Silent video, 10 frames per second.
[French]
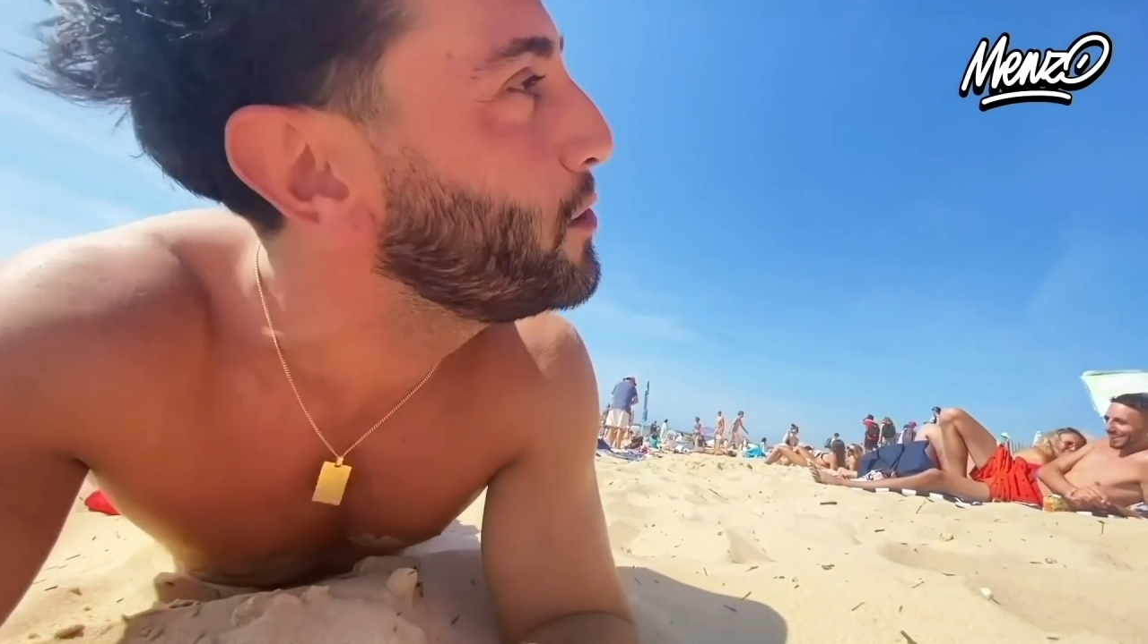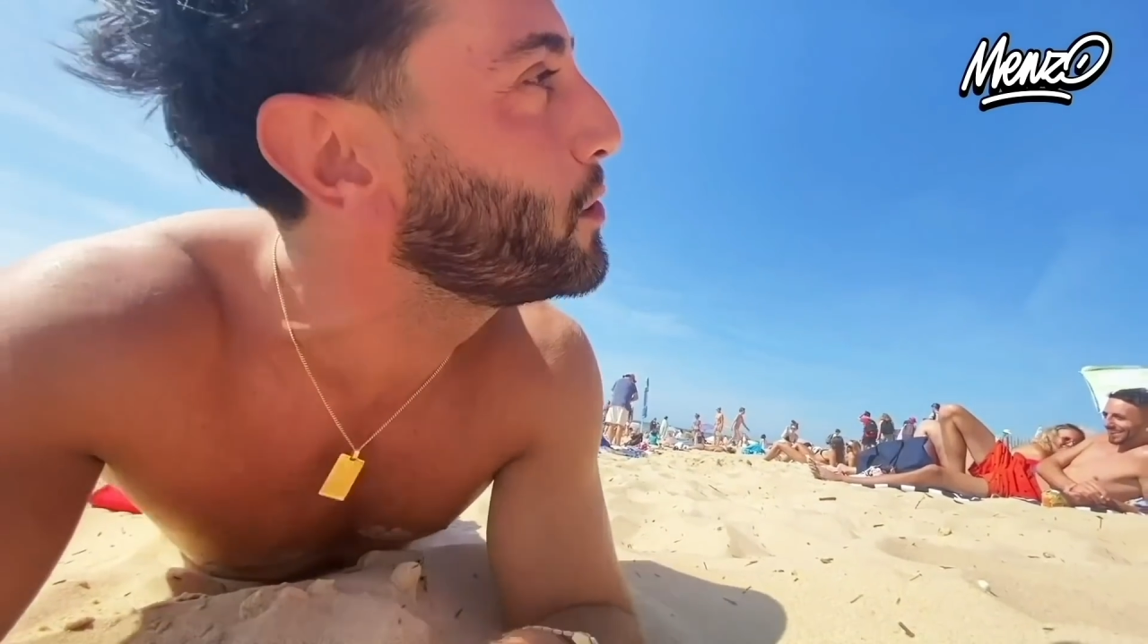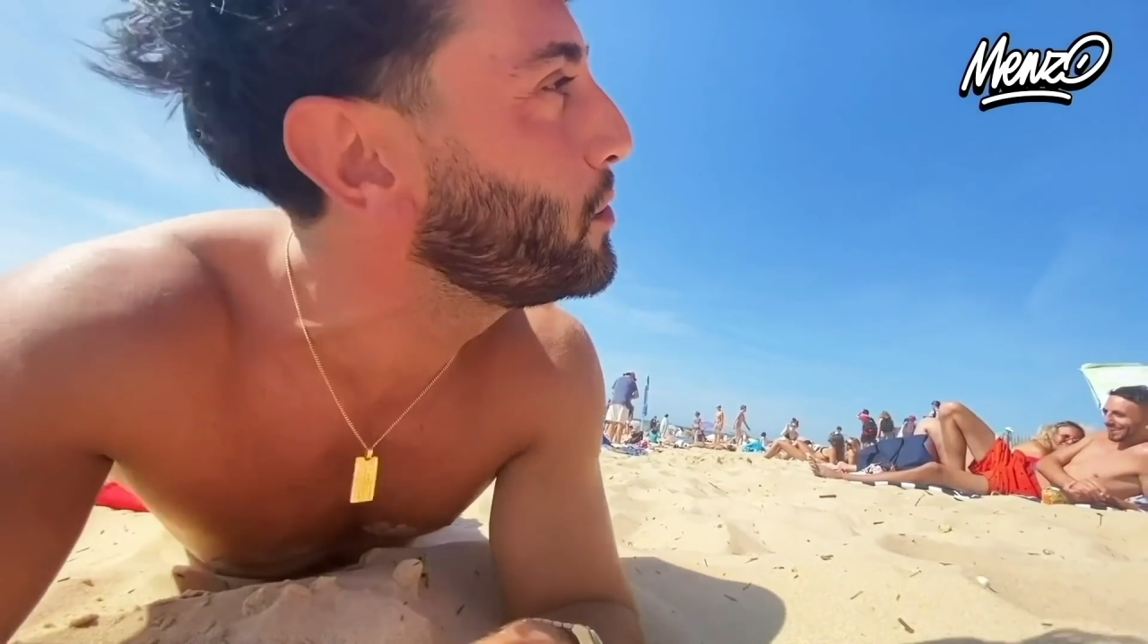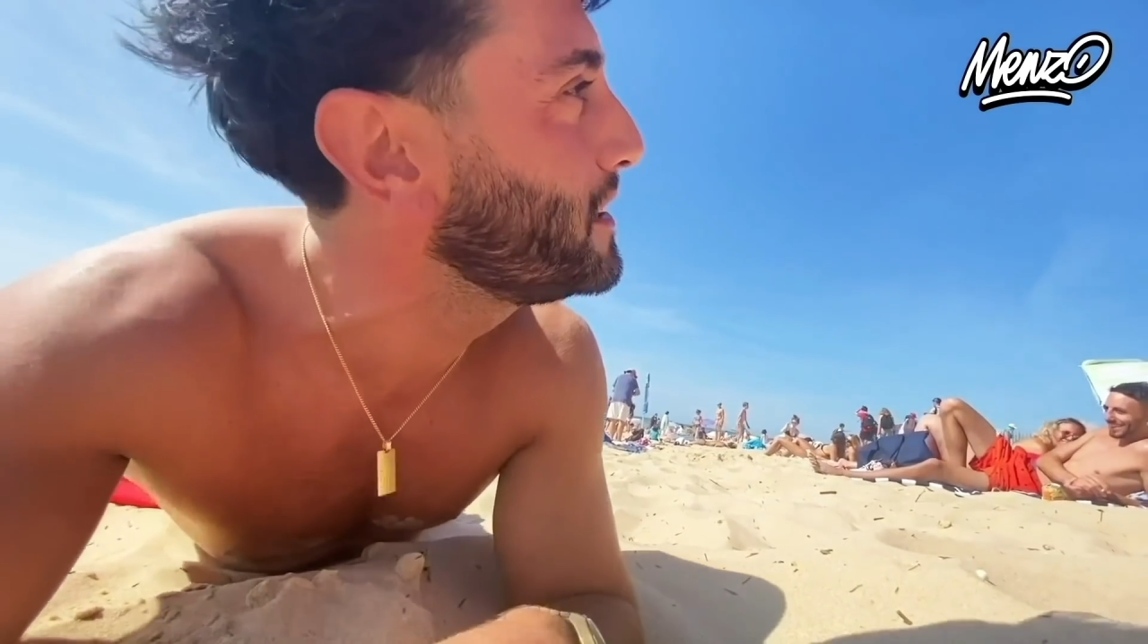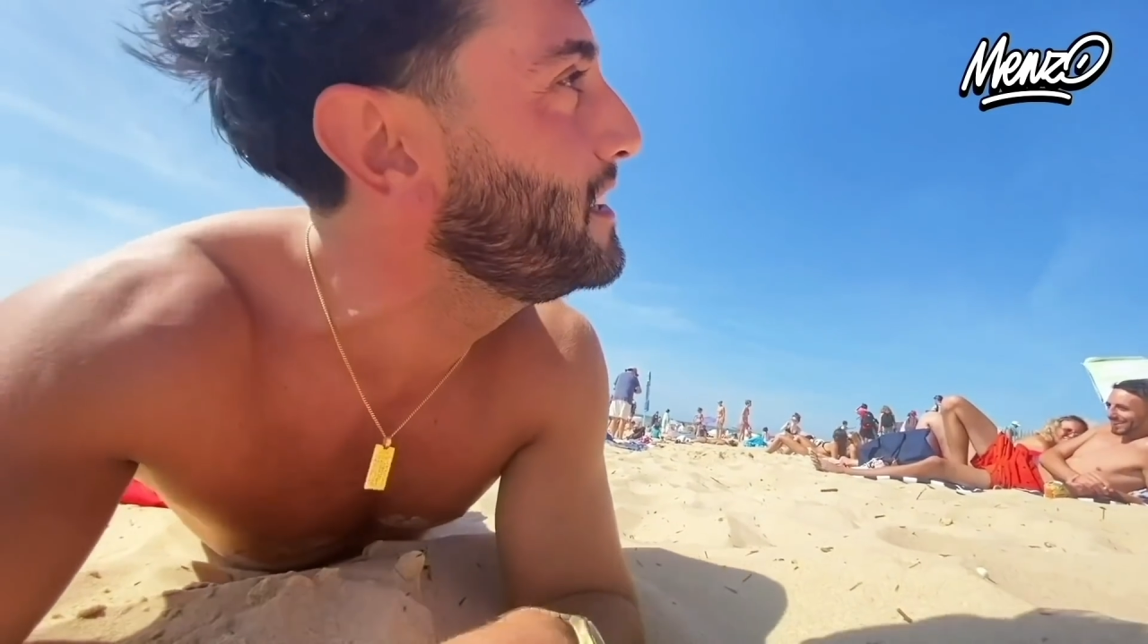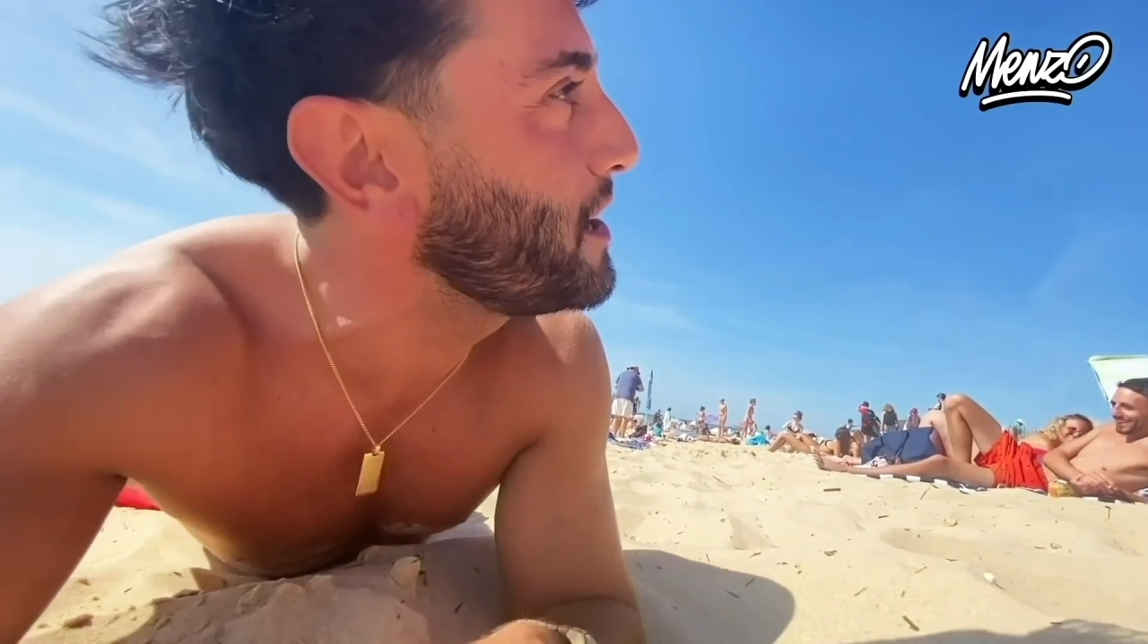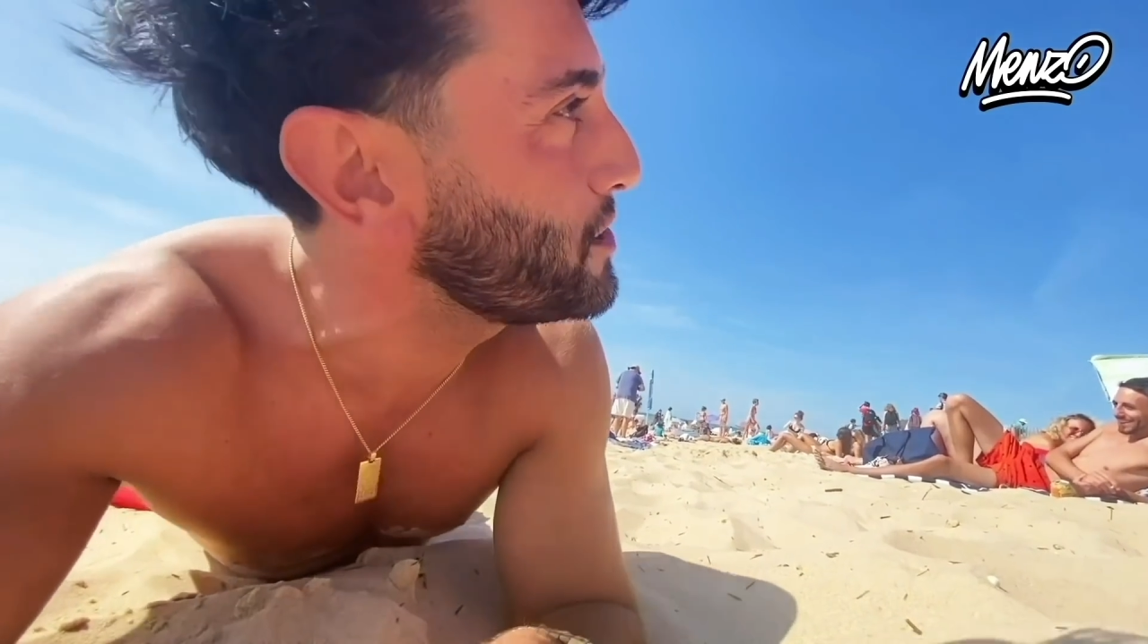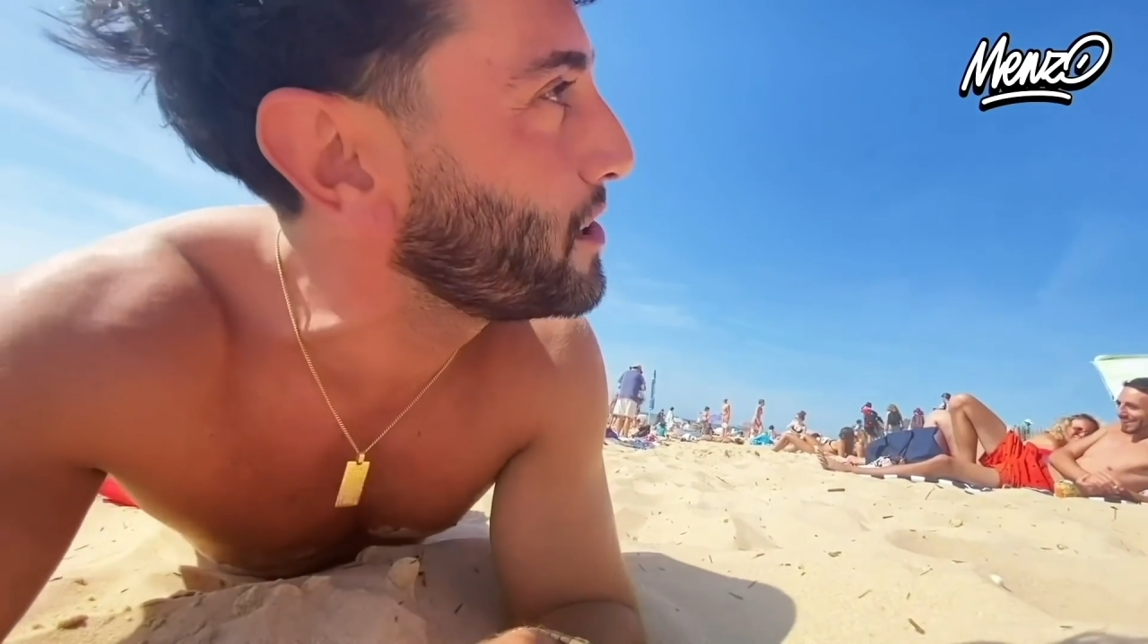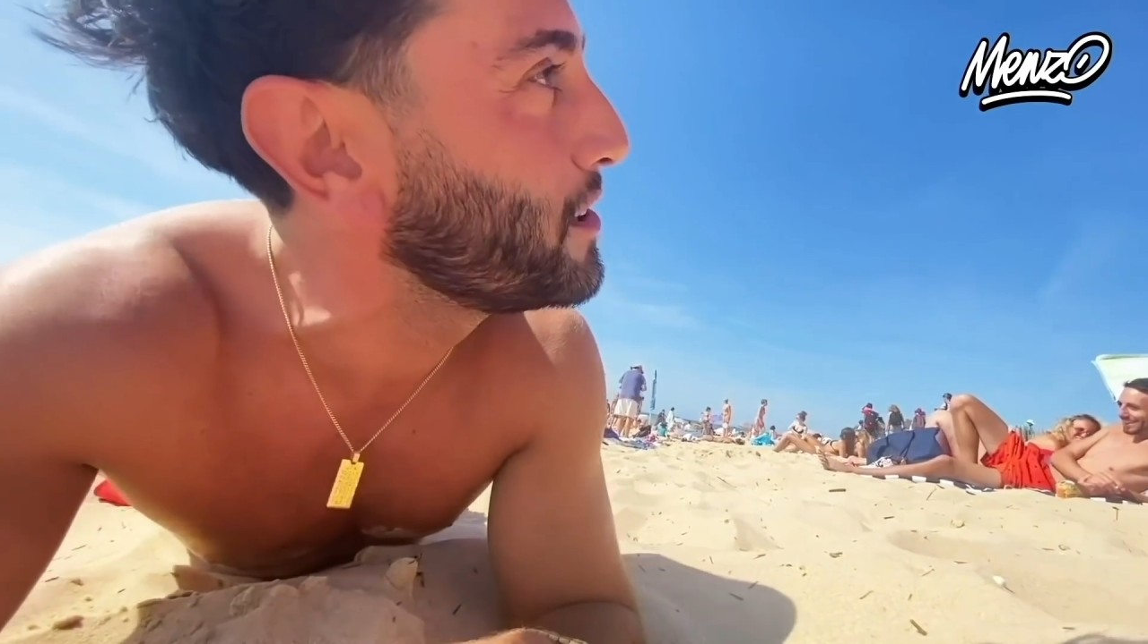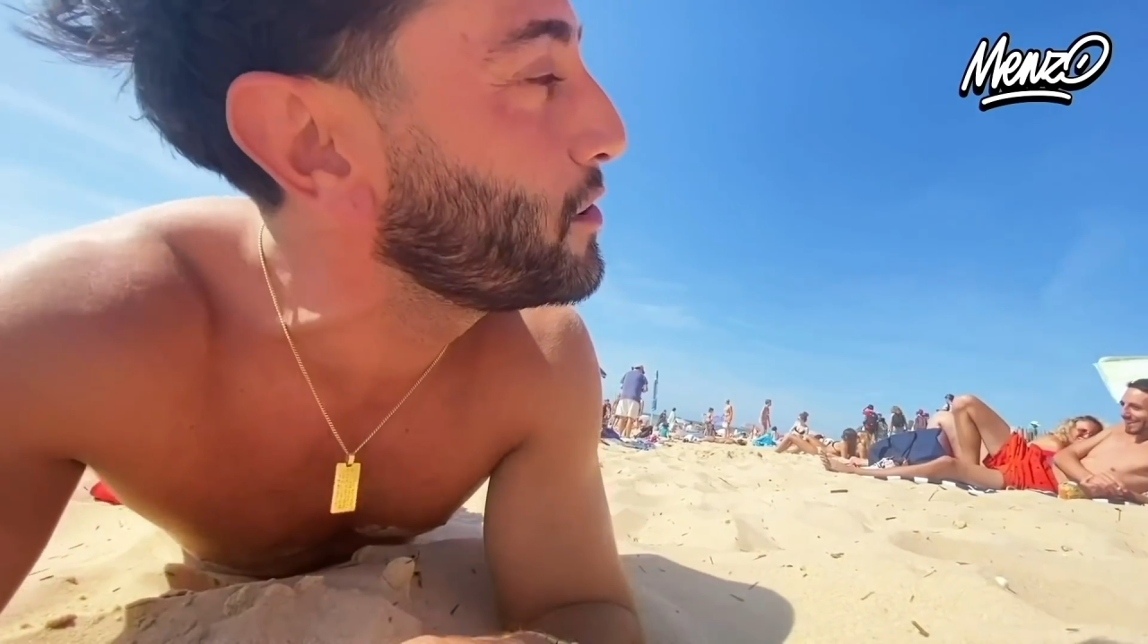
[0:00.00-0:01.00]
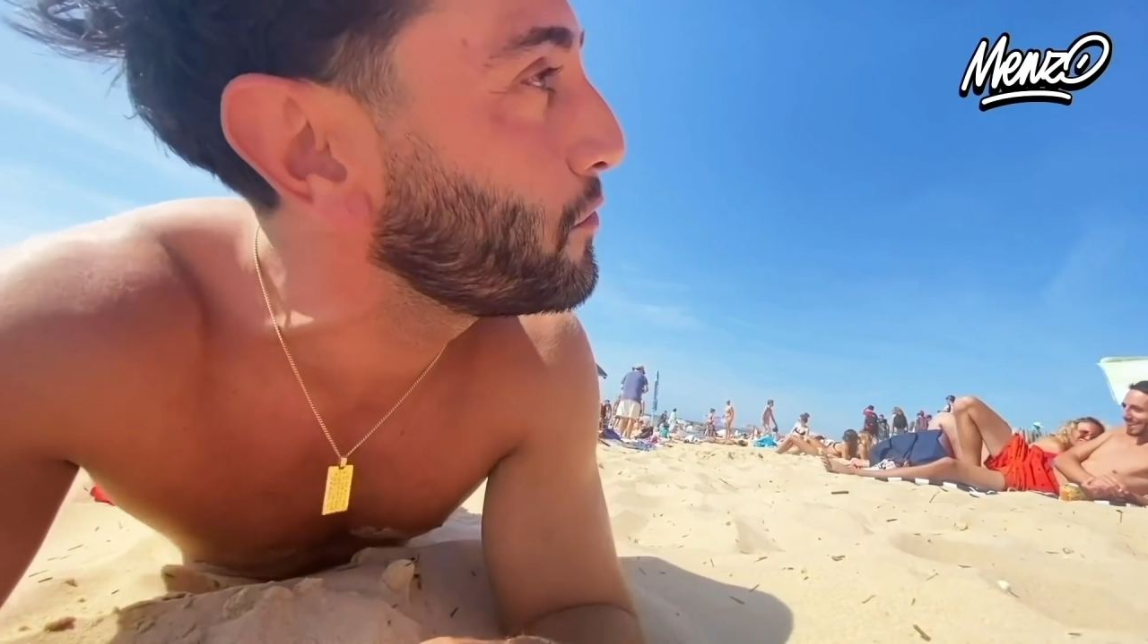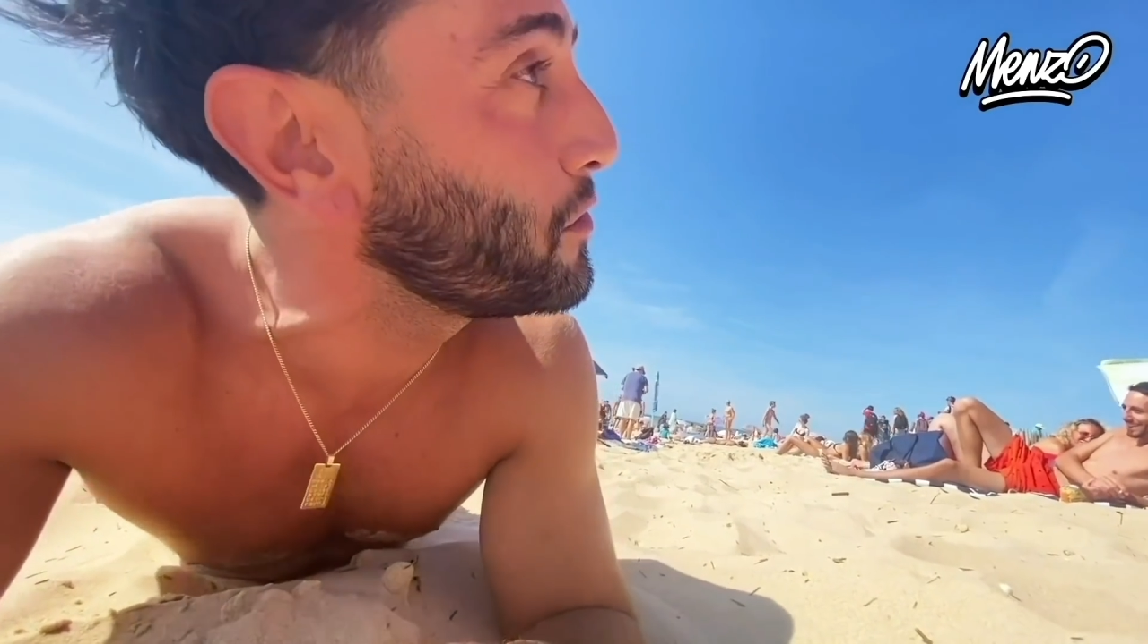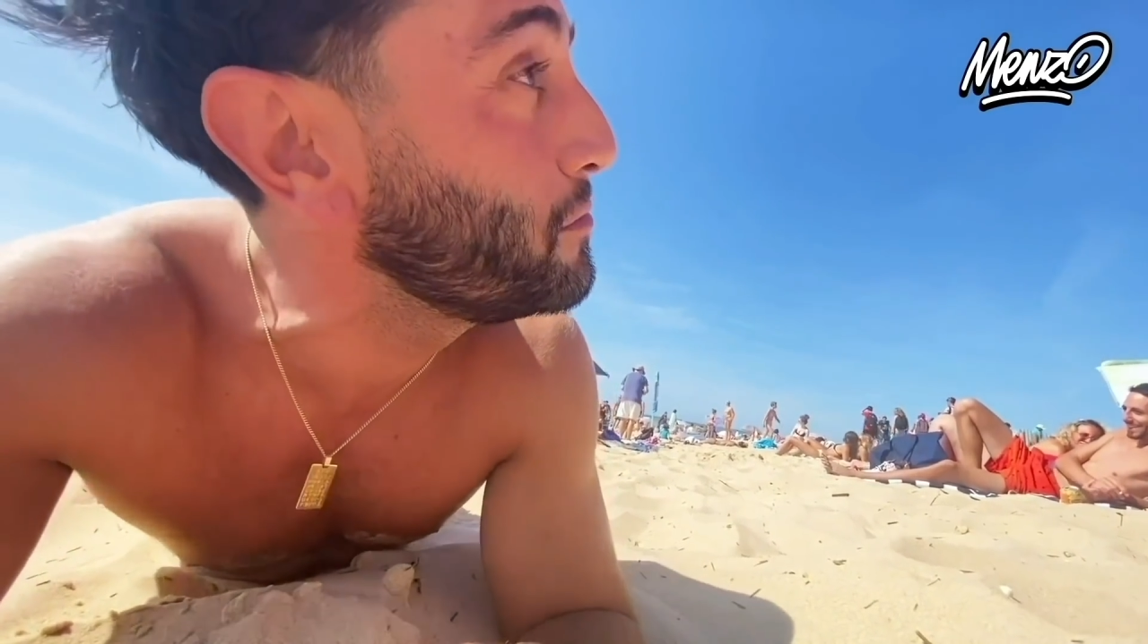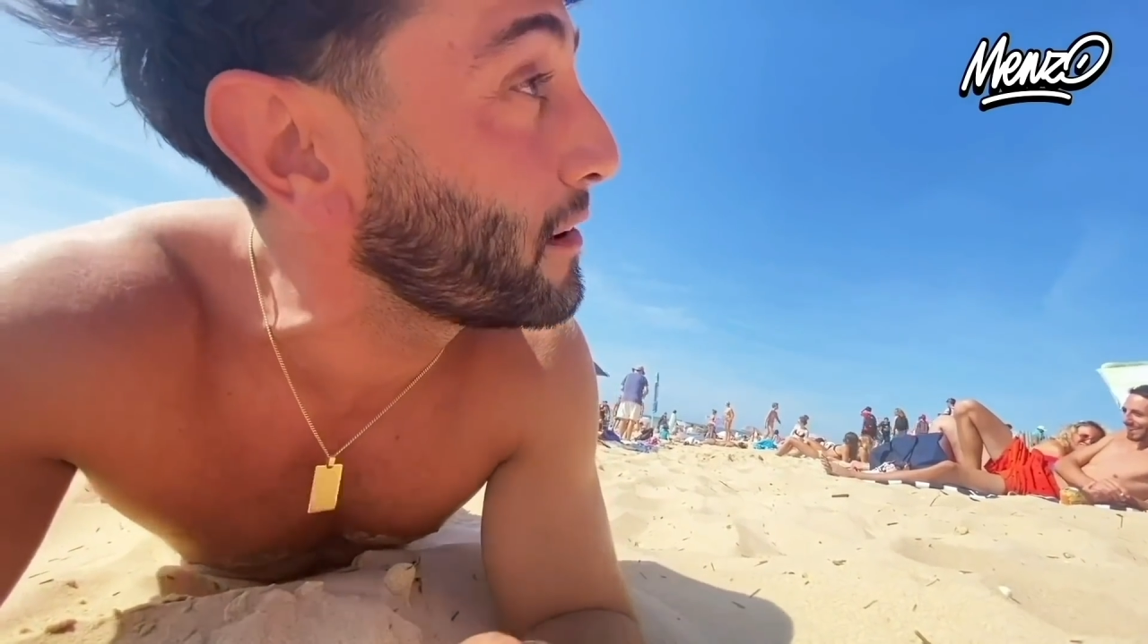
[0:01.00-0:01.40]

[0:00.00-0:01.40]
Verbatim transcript: coquillage dans votre main.